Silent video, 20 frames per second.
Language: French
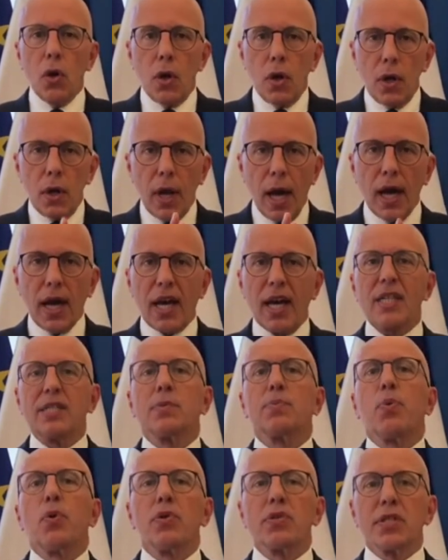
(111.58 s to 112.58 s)
la
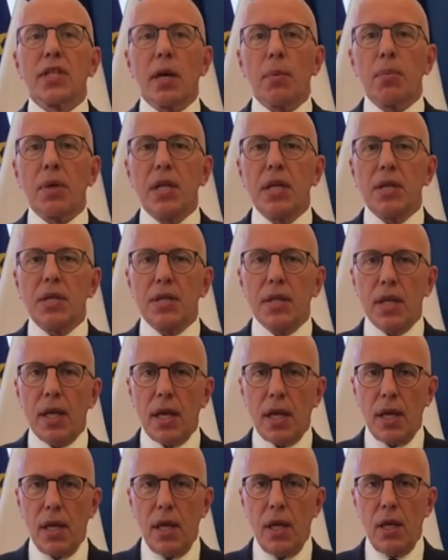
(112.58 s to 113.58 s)

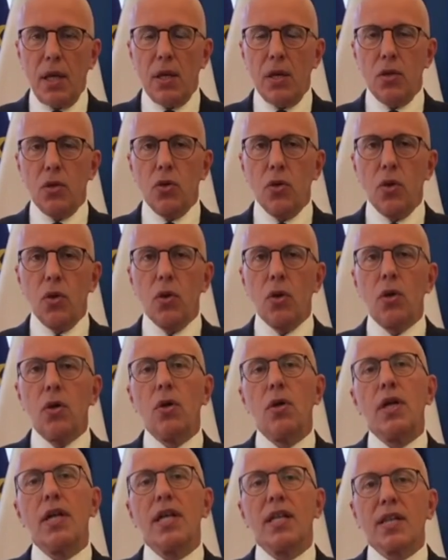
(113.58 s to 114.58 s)
responsabilité
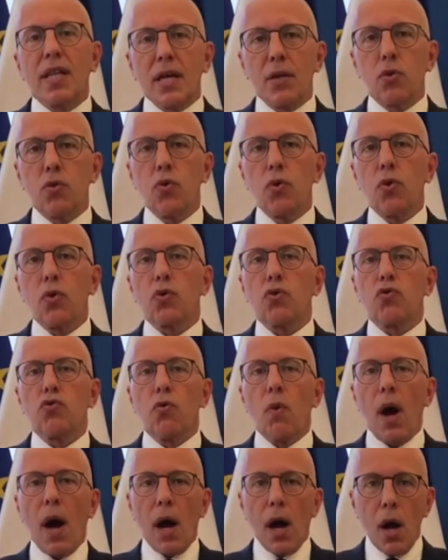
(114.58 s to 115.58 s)
de l'État turc
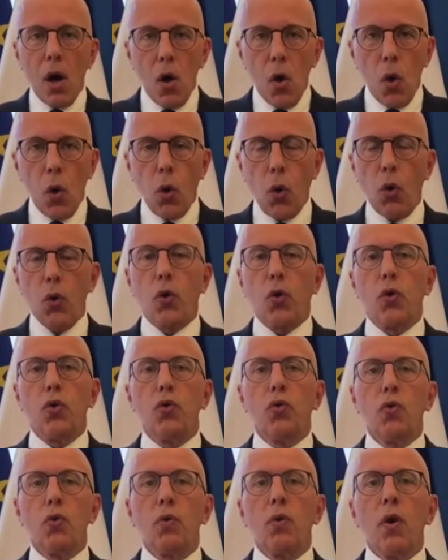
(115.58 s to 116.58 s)
soit
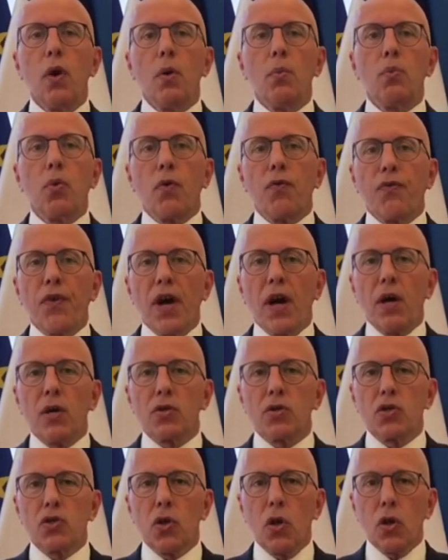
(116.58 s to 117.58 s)
reconnue, pour faire en
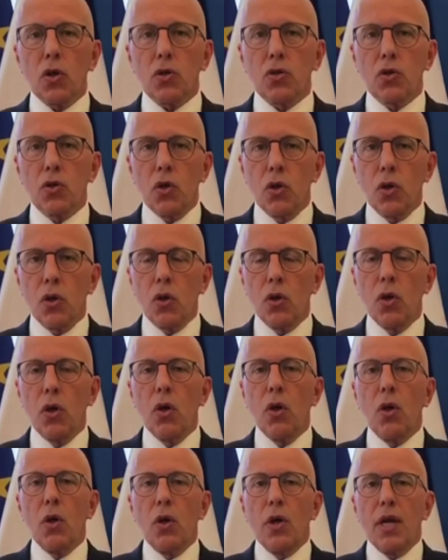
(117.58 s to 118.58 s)
sorte que
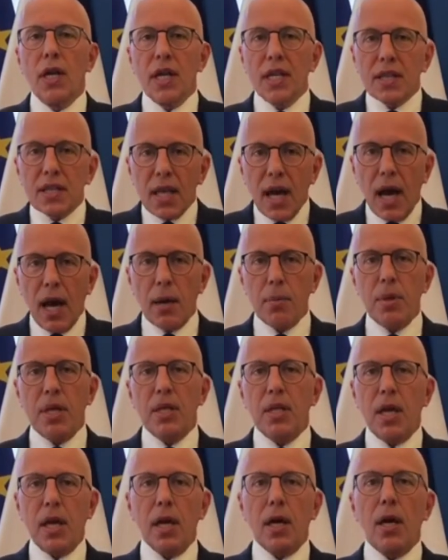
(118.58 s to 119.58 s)
l'État
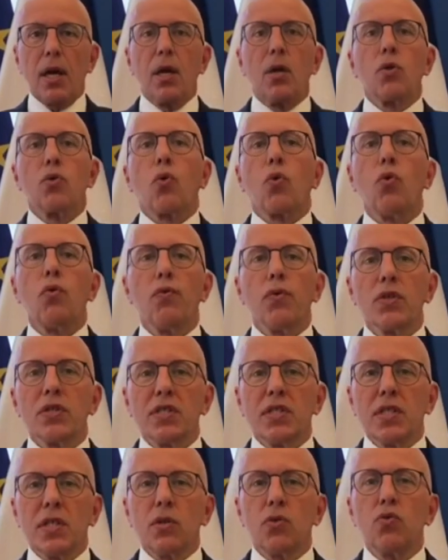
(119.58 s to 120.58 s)
arménien trouve
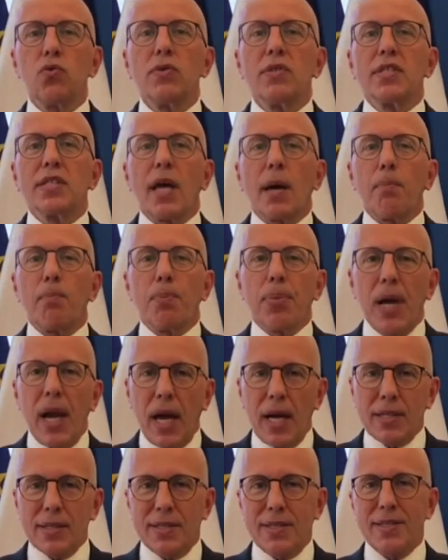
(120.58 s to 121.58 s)
aussi toute sa
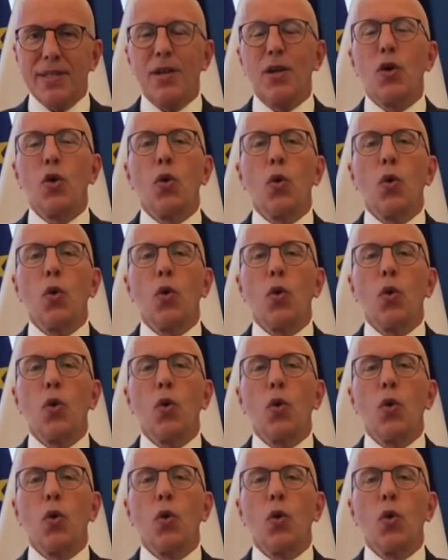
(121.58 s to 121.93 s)
place